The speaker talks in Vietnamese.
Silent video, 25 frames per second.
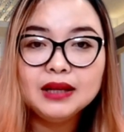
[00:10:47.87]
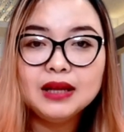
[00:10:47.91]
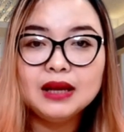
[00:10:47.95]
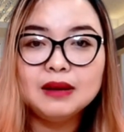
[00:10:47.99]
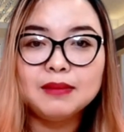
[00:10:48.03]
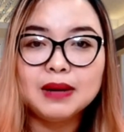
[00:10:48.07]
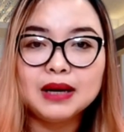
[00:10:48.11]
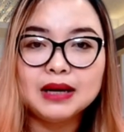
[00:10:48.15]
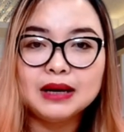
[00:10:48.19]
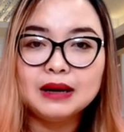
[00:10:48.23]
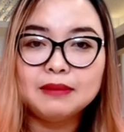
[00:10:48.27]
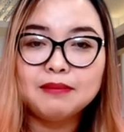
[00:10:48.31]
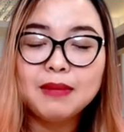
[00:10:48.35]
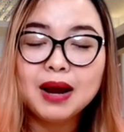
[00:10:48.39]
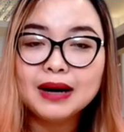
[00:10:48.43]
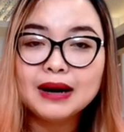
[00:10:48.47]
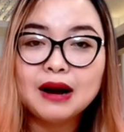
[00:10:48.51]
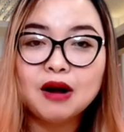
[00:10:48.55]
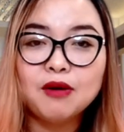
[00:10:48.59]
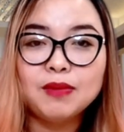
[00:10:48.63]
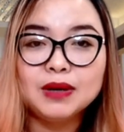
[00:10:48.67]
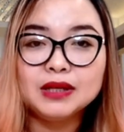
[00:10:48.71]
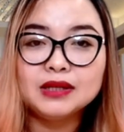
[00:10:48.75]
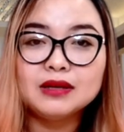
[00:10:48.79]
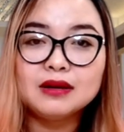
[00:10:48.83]
thì mình bắt đầu
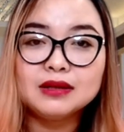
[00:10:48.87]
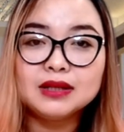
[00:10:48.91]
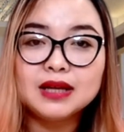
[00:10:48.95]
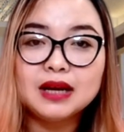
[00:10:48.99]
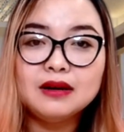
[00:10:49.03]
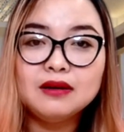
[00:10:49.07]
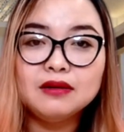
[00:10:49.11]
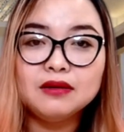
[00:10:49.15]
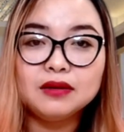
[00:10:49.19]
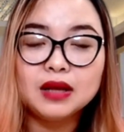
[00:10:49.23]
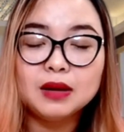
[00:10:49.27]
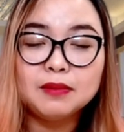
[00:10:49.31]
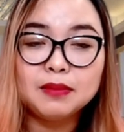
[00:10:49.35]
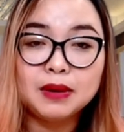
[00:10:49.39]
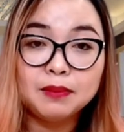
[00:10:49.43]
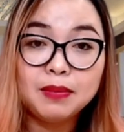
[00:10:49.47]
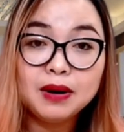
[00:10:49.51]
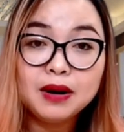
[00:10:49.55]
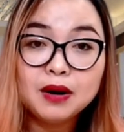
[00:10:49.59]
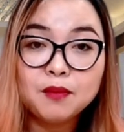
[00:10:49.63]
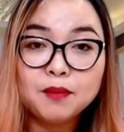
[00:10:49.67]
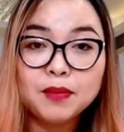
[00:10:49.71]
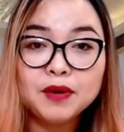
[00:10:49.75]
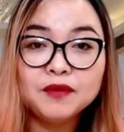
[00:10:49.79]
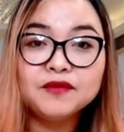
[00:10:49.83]
mình so sánh được thì mình bắt
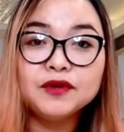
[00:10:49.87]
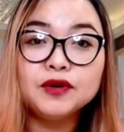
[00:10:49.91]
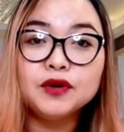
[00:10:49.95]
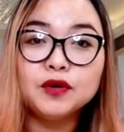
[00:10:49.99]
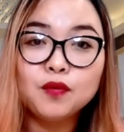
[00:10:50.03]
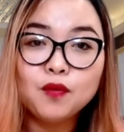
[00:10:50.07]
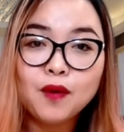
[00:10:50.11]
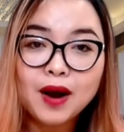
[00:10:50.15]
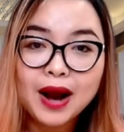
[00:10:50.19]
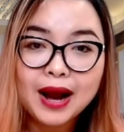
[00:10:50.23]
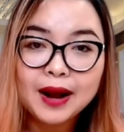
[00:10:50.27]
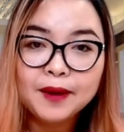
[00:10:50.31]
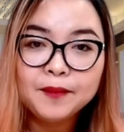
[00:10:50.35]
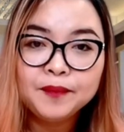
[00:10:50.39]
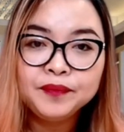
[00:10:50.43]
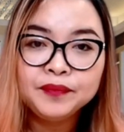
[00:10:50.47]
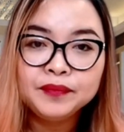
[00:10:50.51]
đầu mình vượt qua